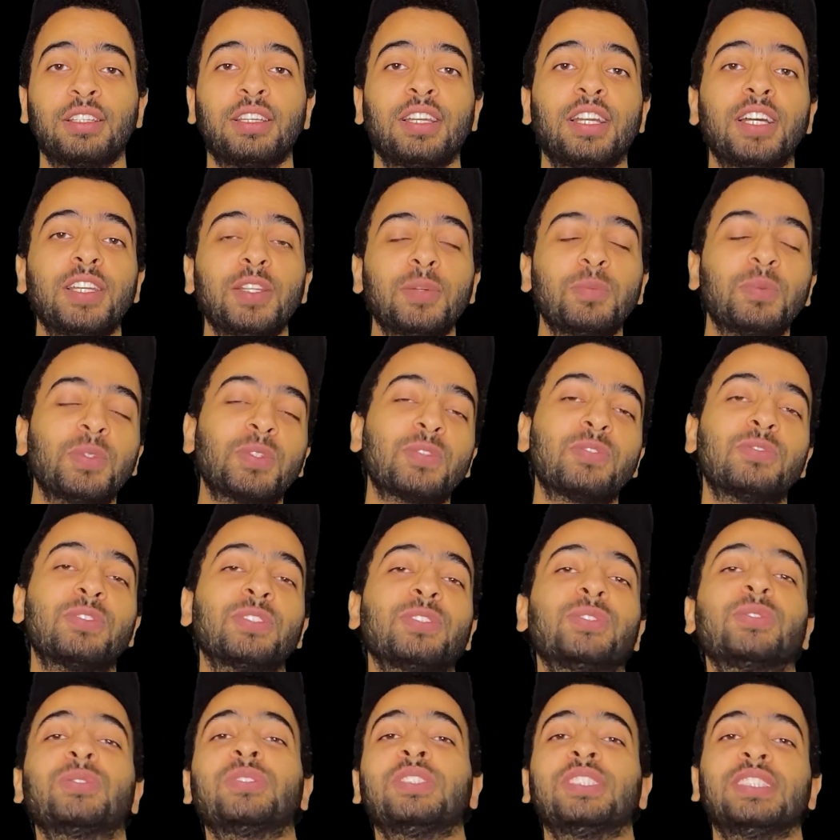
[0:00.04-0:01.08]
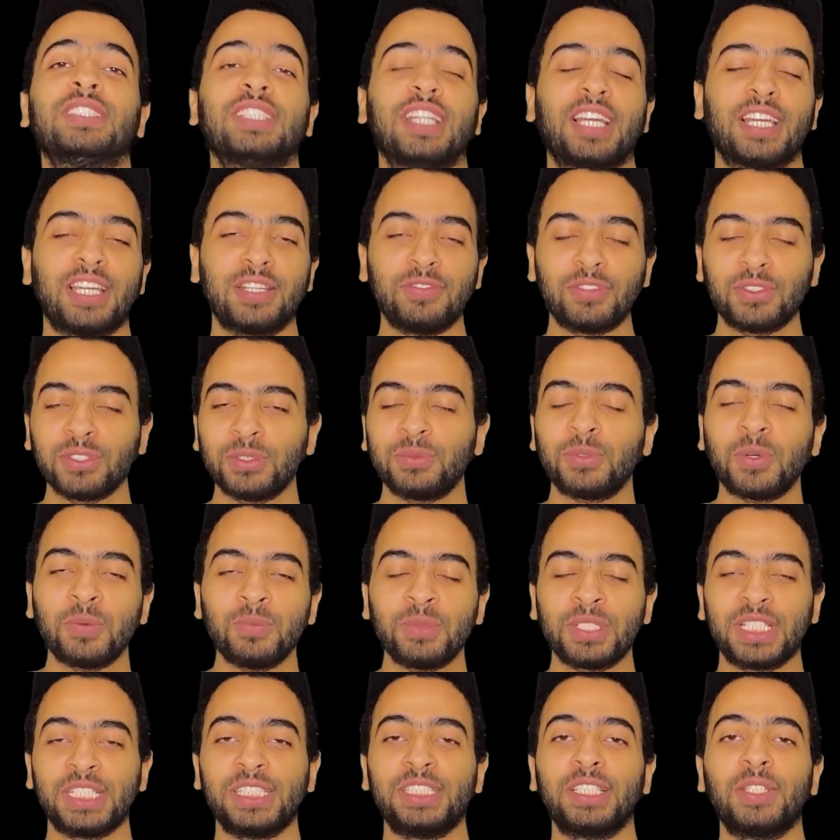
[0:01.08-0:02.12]
اهلا بكم في فيديو جديد الحقيقه الفيديو ده مهم
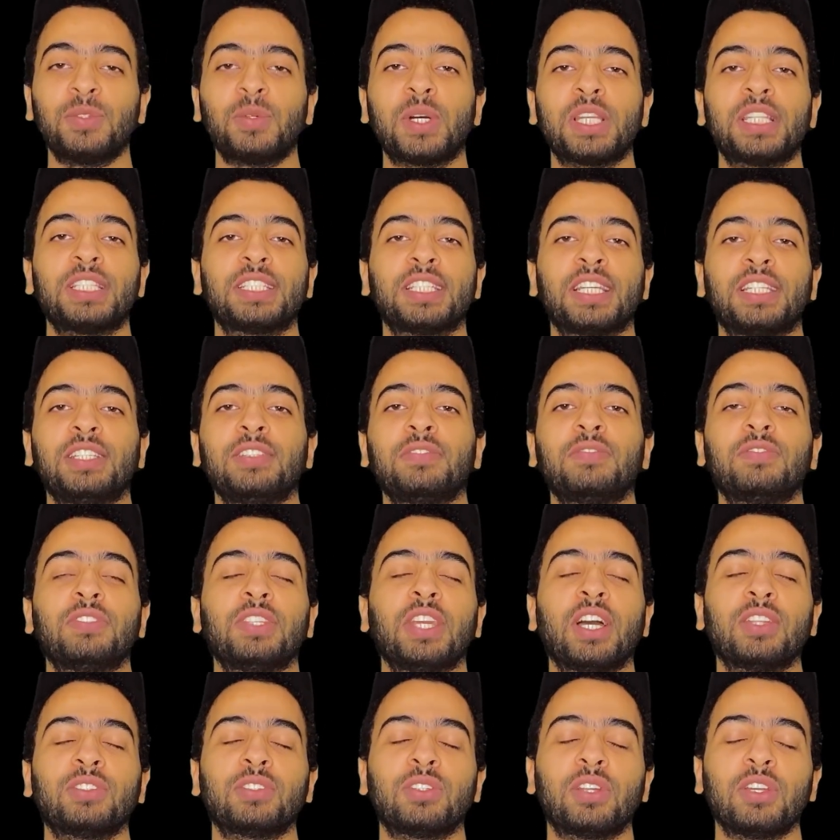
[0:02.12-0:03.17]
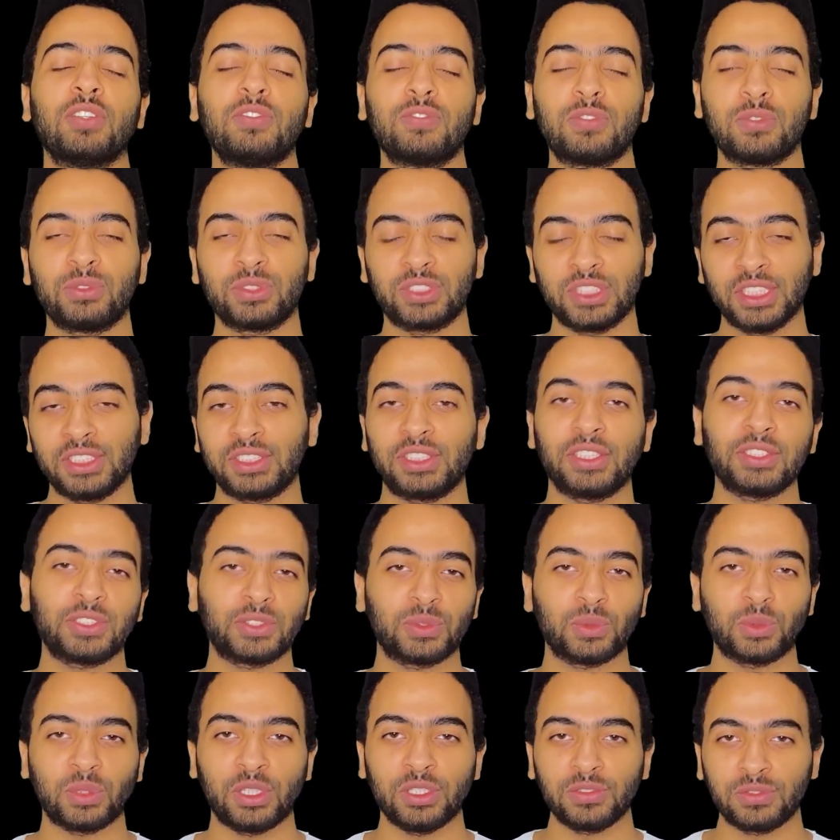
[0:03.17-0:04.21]
جدا وهنتكلم فيه عن الايفون 6 اس
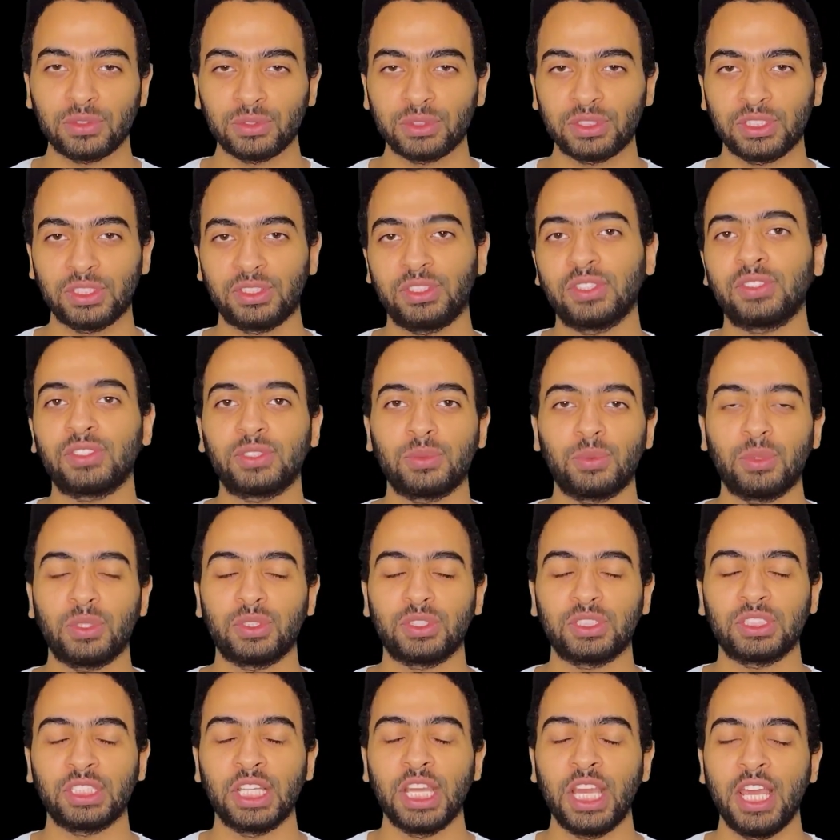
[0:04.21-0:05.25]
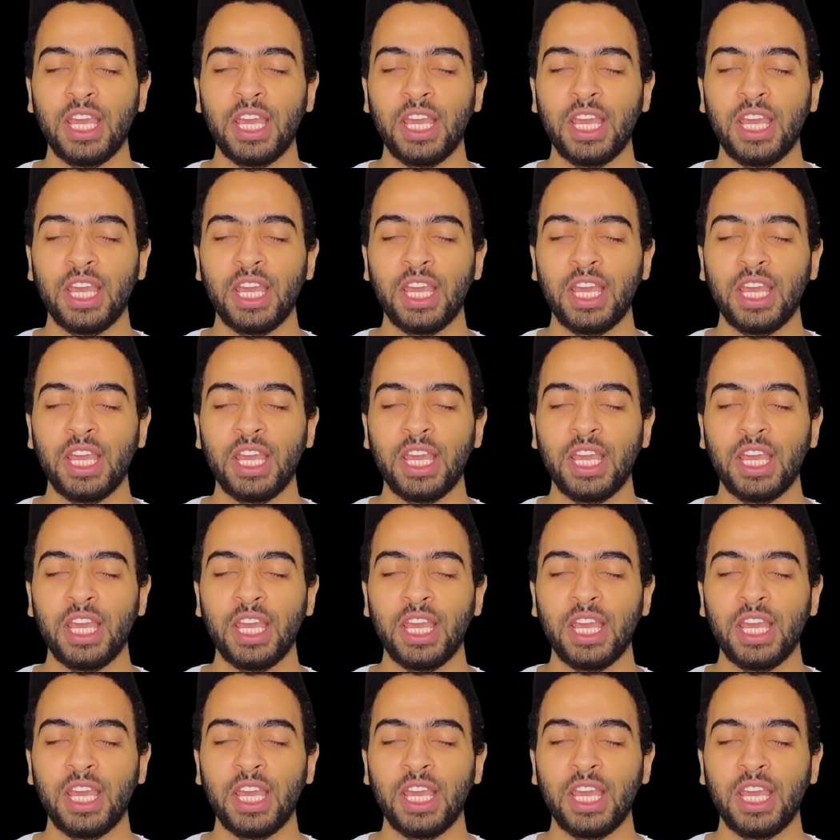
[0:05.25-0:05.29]
والايفون 6 اس بلس